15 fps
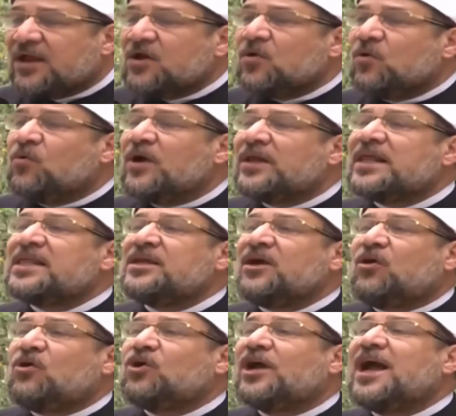ولن
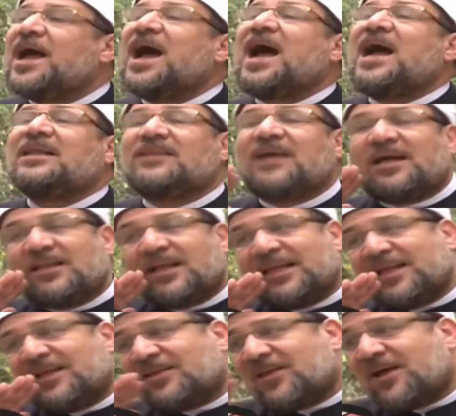يحج أحد على
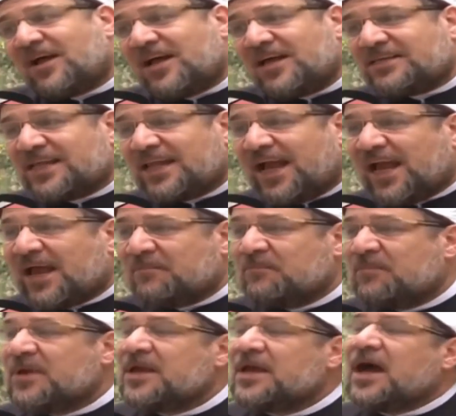الإطلاق هذا العام